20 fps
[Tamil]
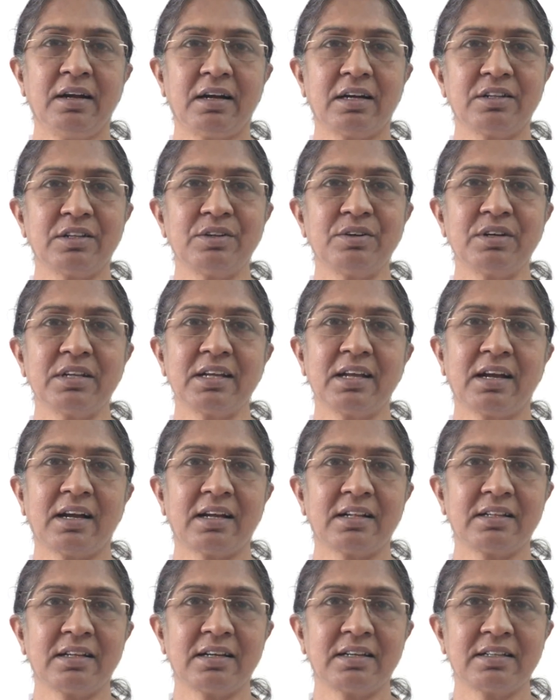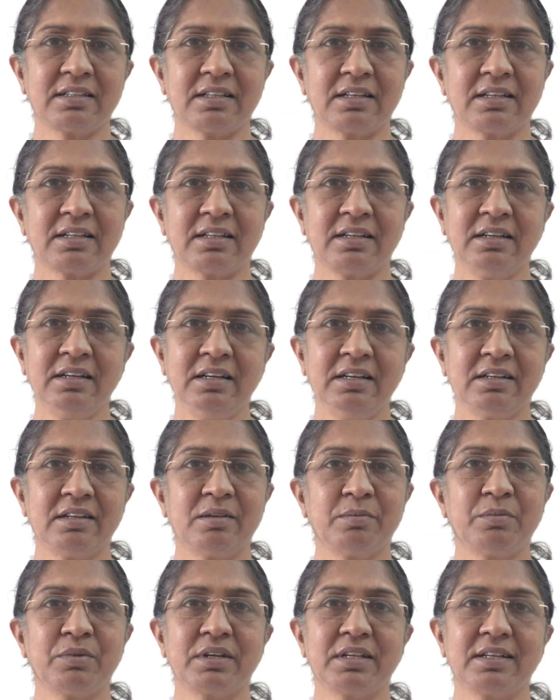அதனுடைய ஆதாரத்தில் தான்
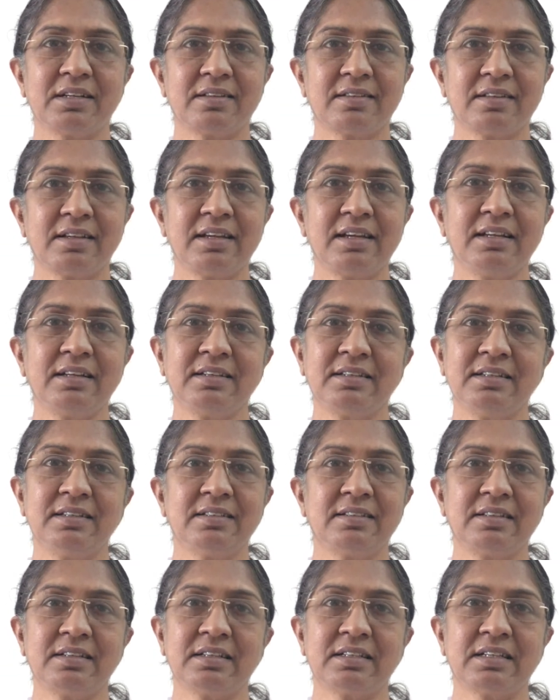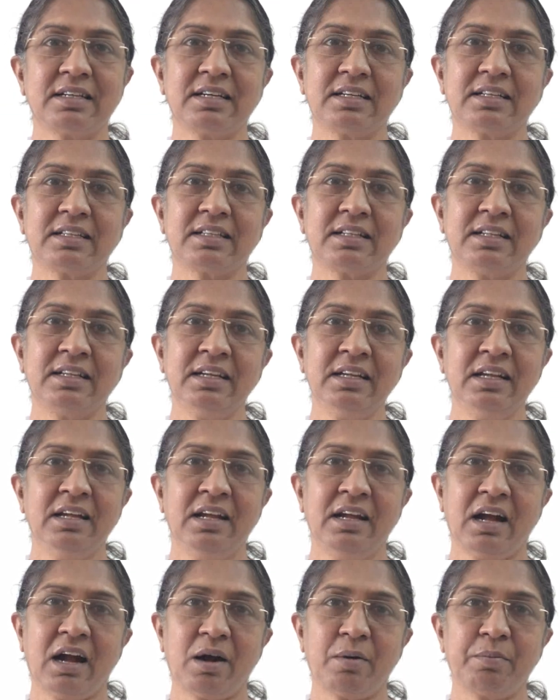நம்முடைய செயல்கள் சில நேரத்தில்
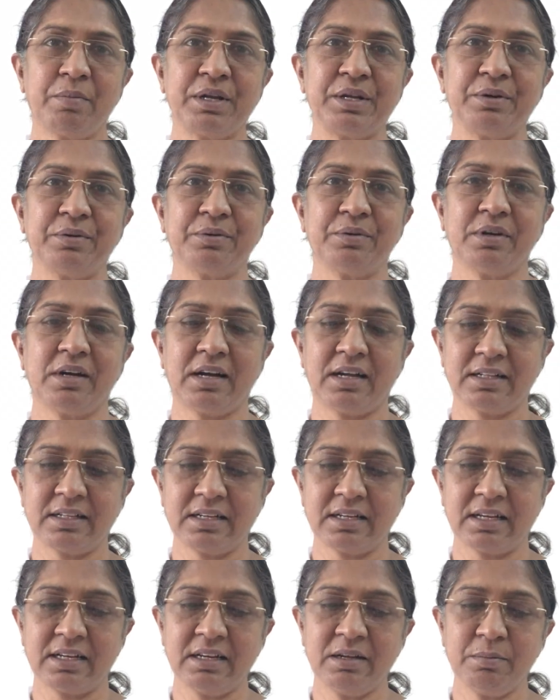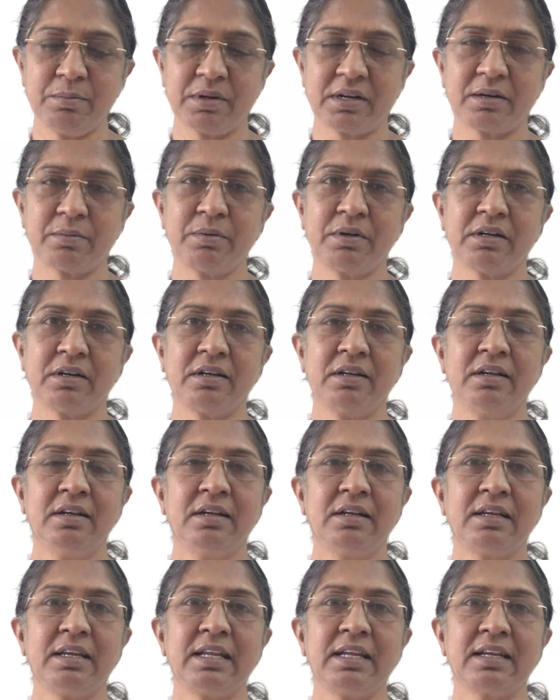அமையும் அதனால் பாபா
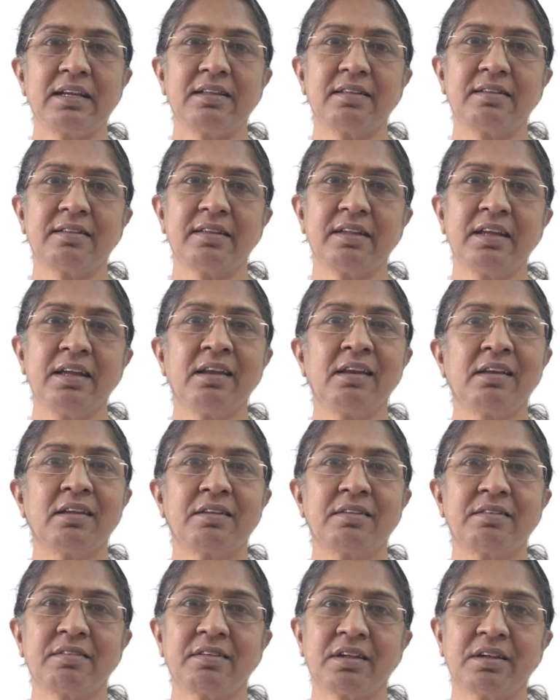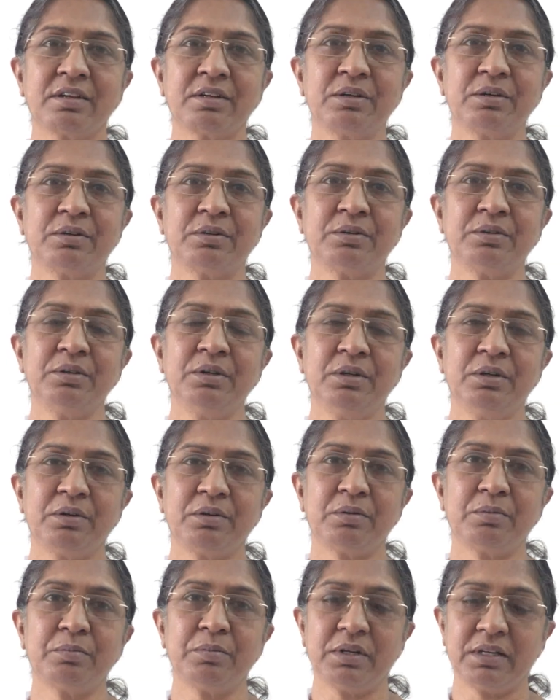நீங்கள் சேர்ற சங்கம்
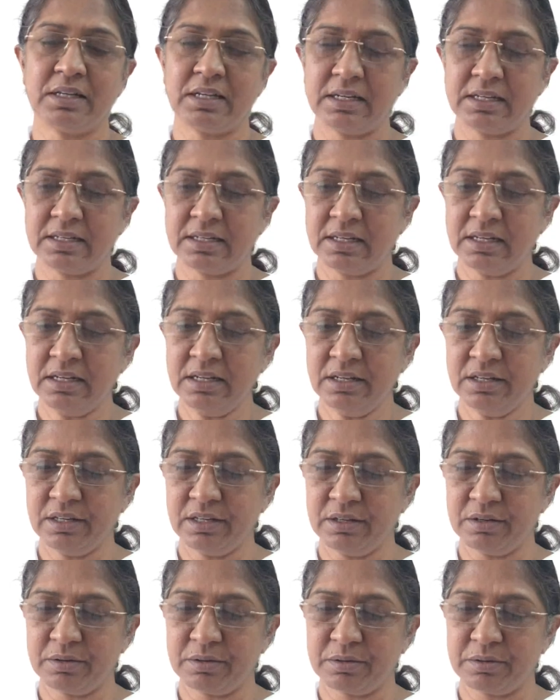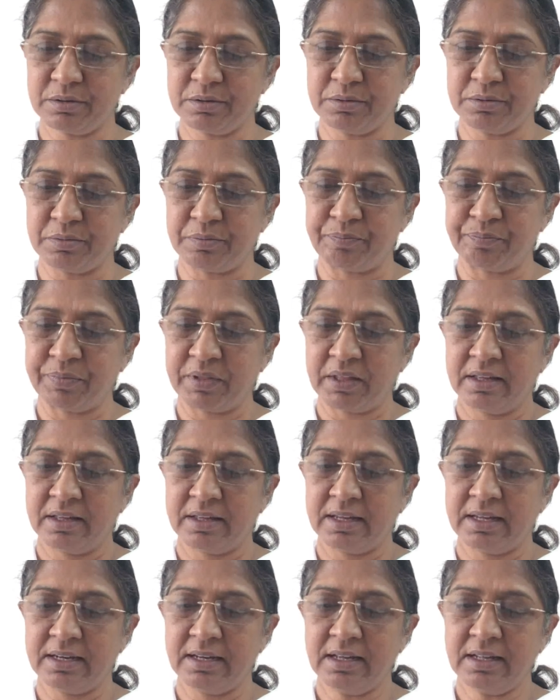ரொம்ப நல்லா இருக்கணும்
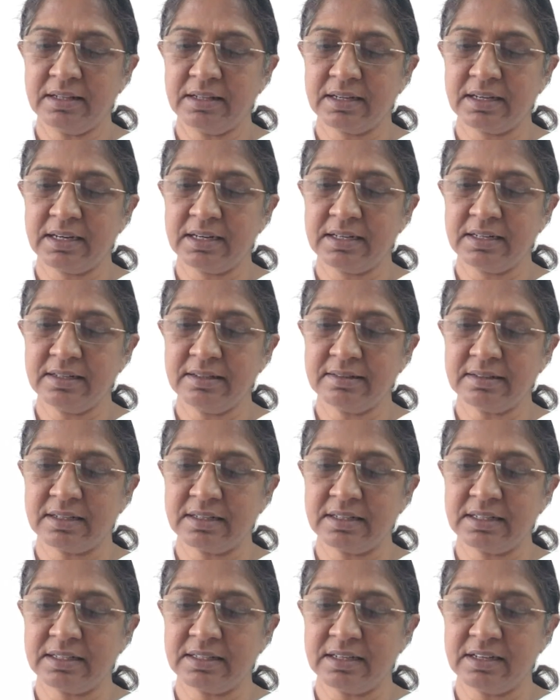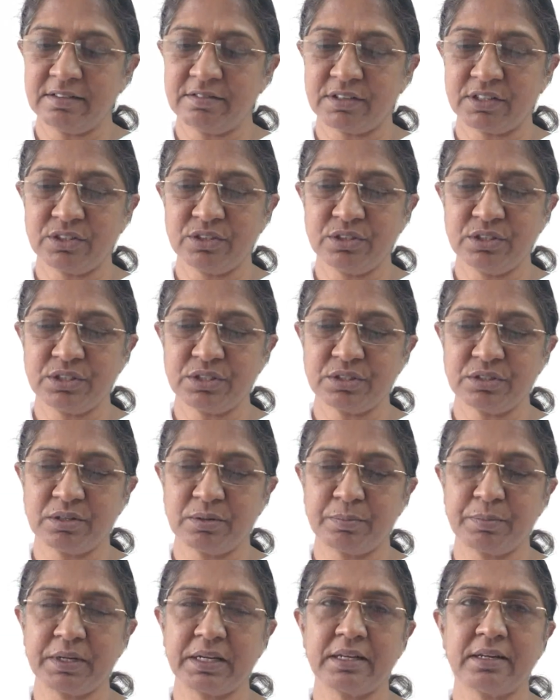ஏன்னா அந்த கெட்ட சங்கத்தில்
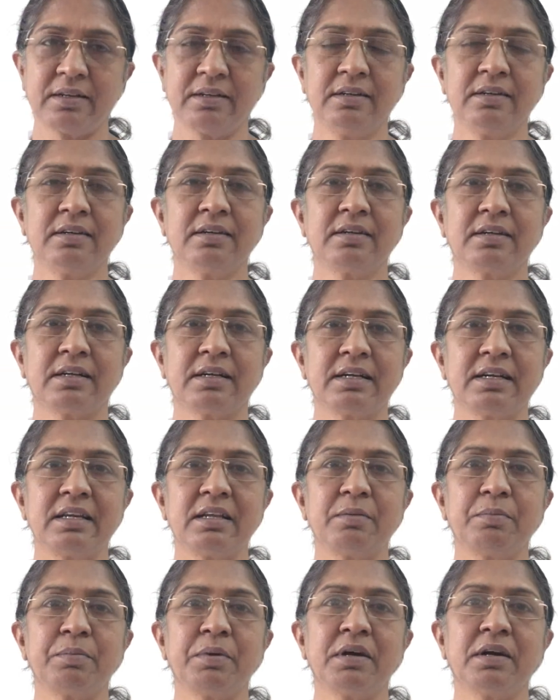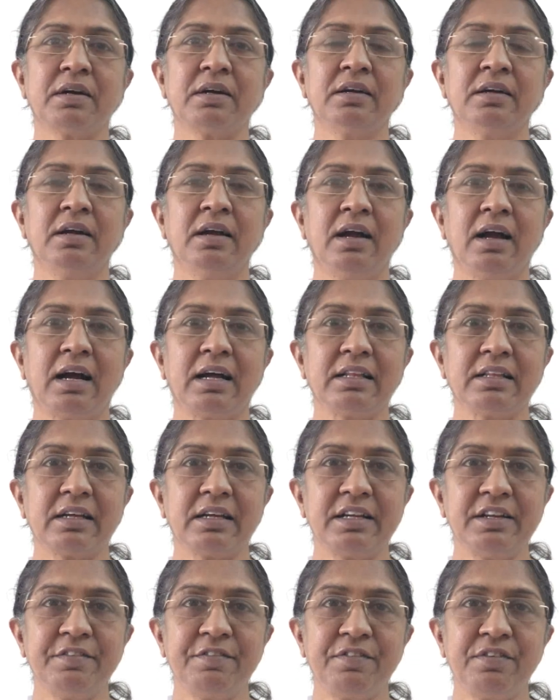வந்துட்டோம் அப்படின்னா கண்டிப்பாக
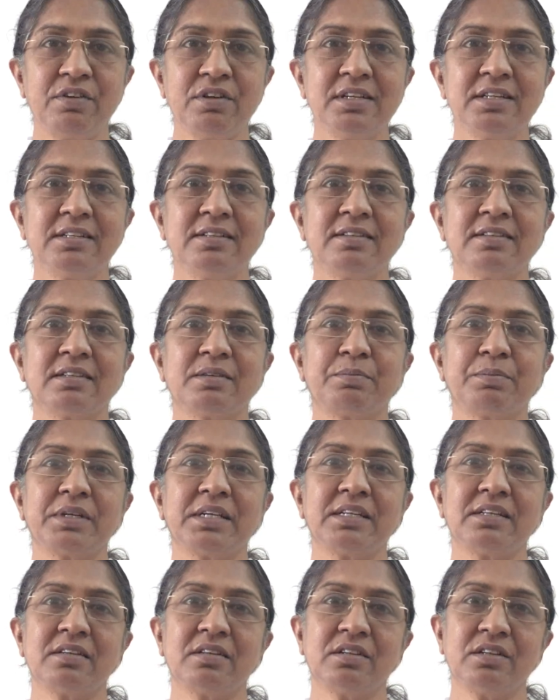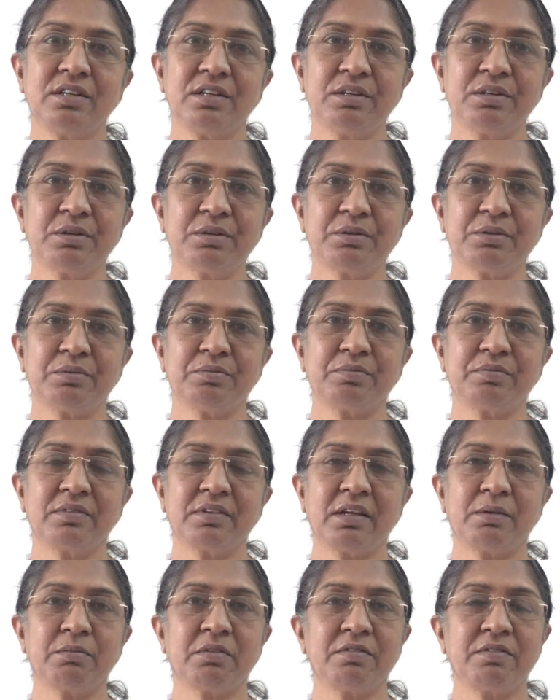அந்த இன்ஃப்ளூயன்ஸ் அப்படின்றது இருக்கும்
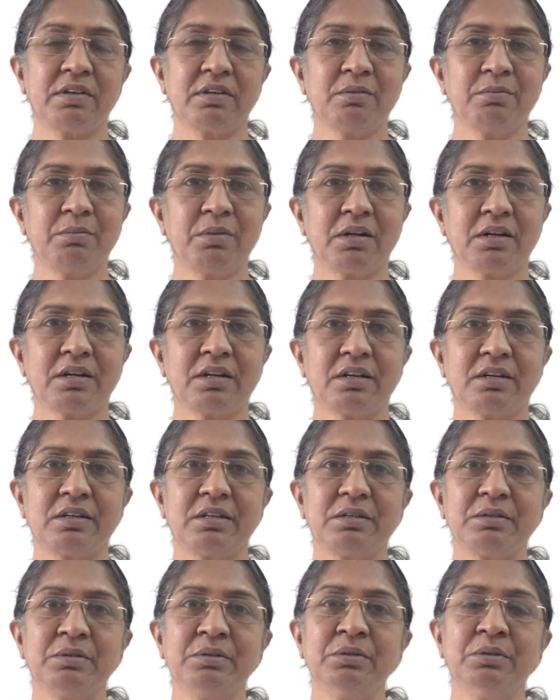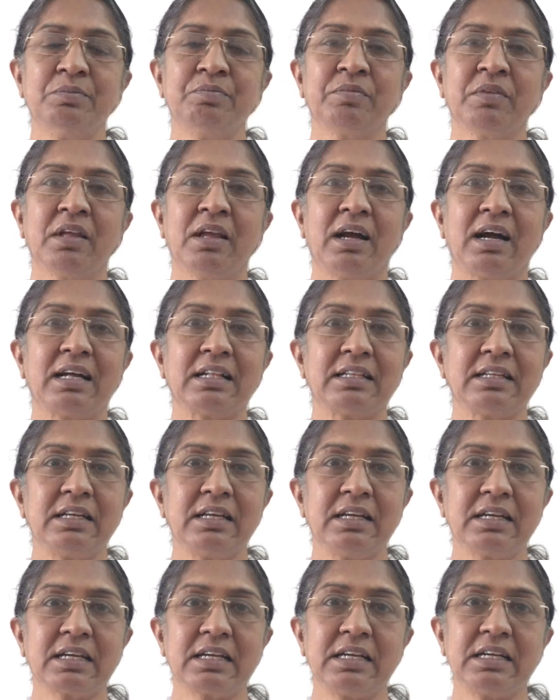நம்ம விரும்பாட்டாலும்
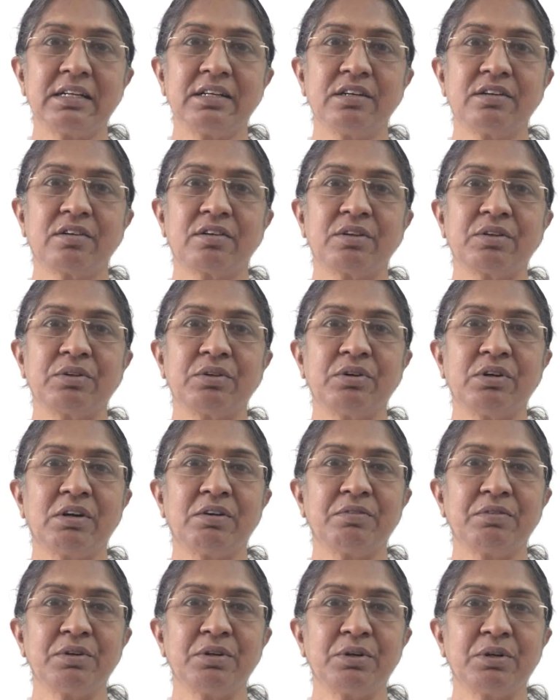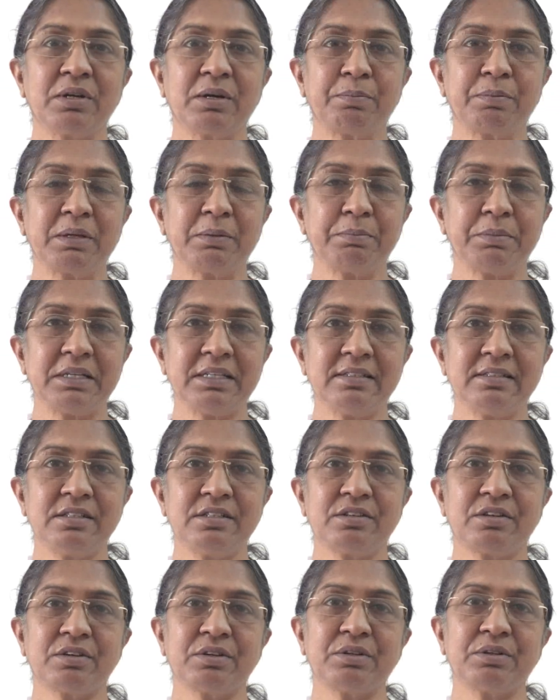அதையே கேட்டுட்டு இருந்தோம் அவங்களோட அப்படி
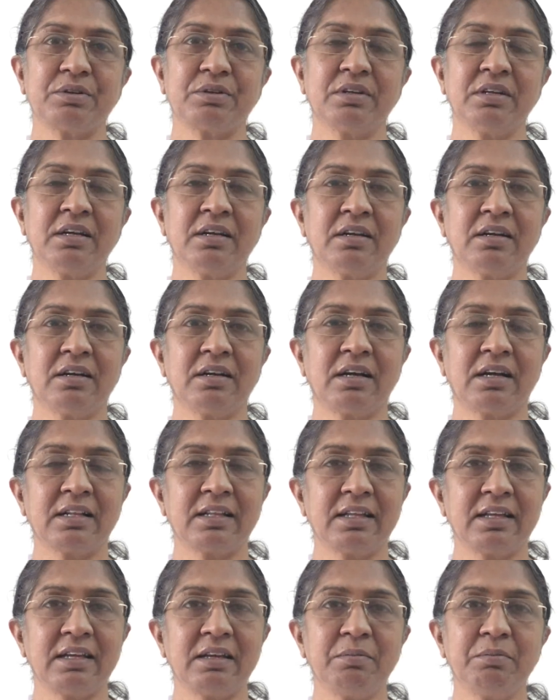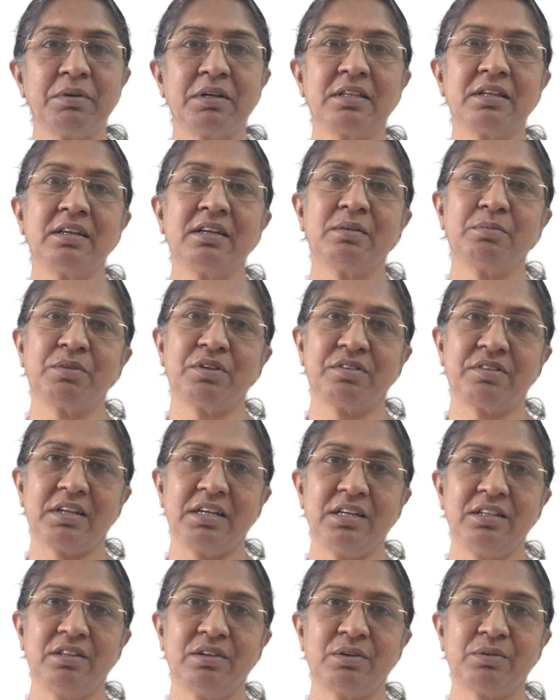பேசிகிட்டு இருந்தோன்னா அதே மாதிரி நம்ம
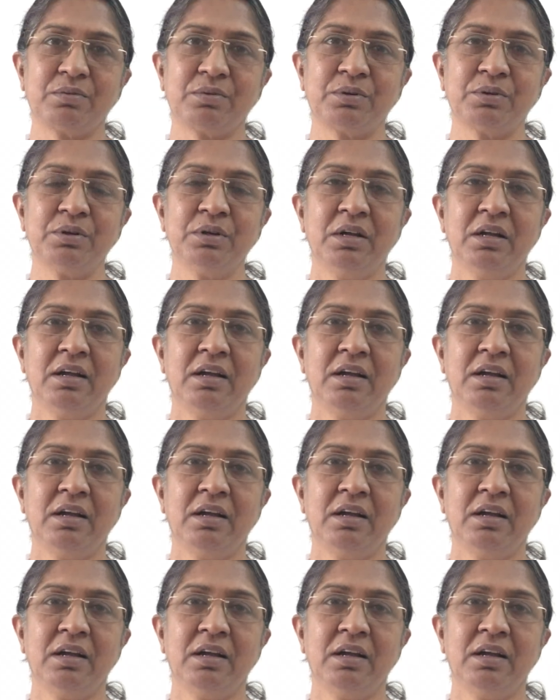செய்திருவோம்